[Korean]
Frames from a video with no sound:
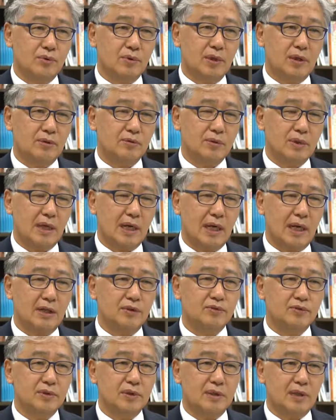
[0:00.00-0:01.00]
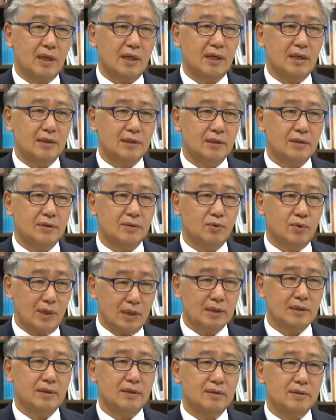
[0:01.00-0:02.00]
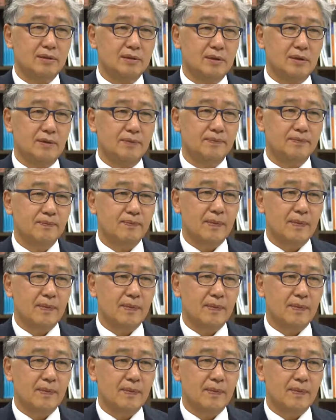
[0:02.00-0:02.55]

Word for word: 통해서 우리가 알 수 있다는 고 하는 것이죠.